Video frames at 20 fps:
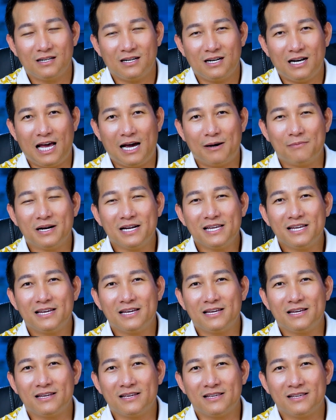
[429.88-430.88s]
là bởi
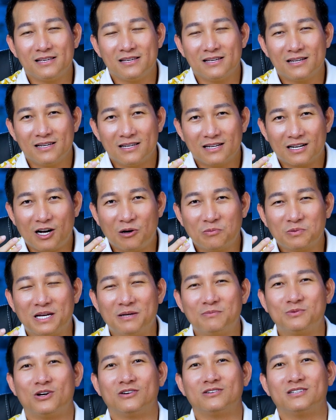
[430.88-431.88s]
vì không
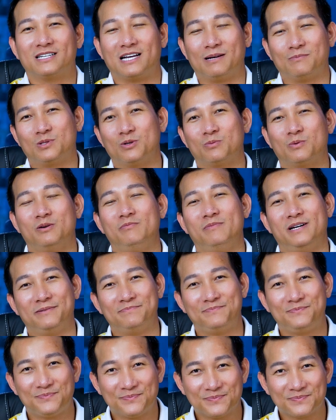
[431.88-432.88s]
kiểm soát được cảm xúc của
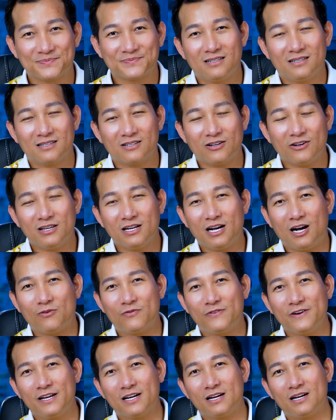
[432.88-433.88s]
mình có những
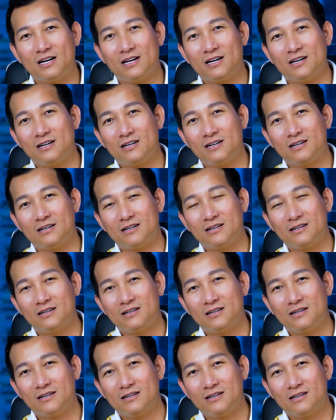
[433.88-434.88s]
học viên ờ,
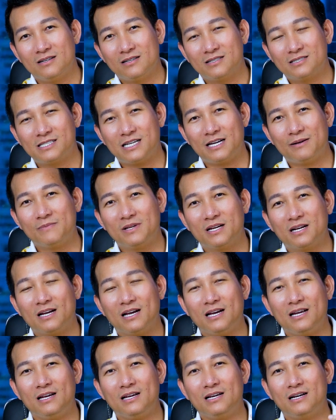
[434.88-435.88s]
xem những
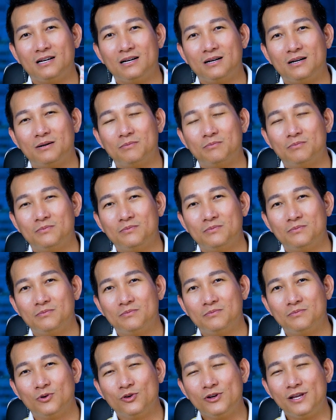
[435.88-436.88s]
cái ờ,
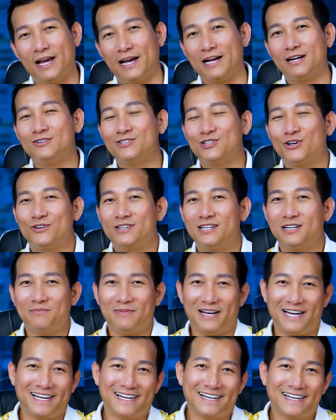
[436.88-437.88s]
buổi giảng của tôi trên
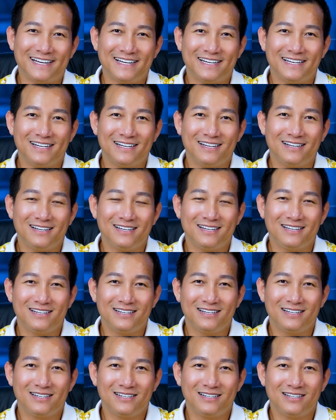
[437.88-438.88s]
mạng
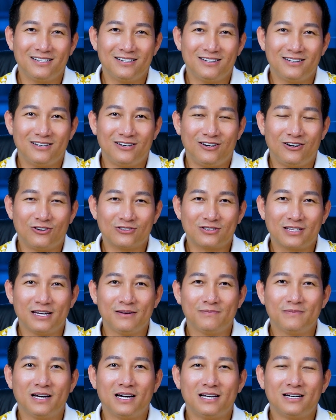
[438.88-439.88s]
họ
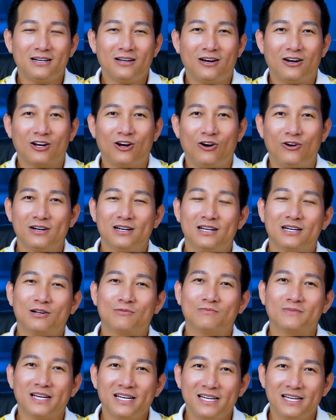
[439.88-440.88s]
tìm đến họ gọi đến
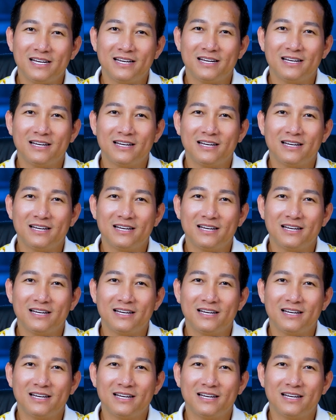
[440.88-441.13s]
công ty